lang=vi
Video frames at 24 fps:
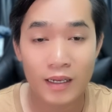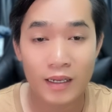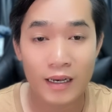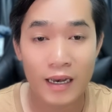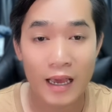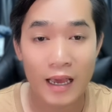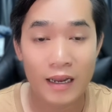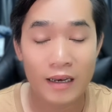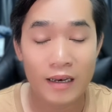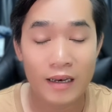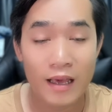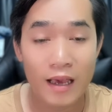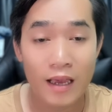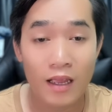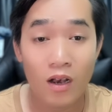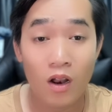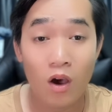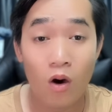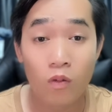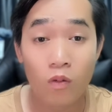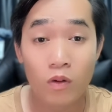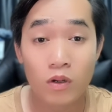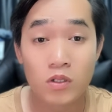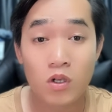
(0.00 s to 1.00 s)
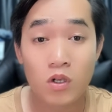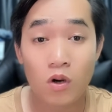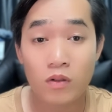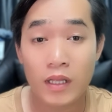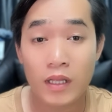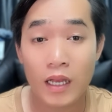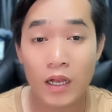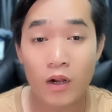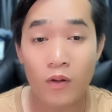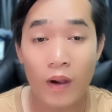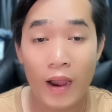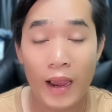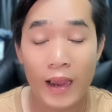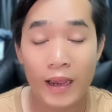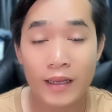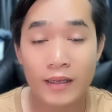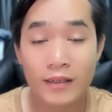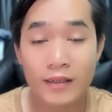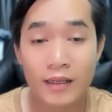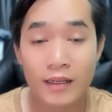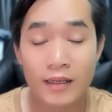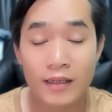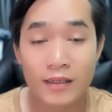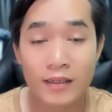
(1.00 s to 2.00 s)
là để lộ cái số tài khoản ở
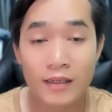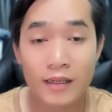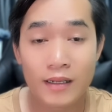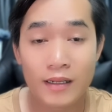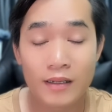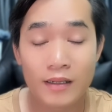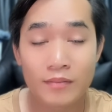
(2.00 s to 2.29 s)
trên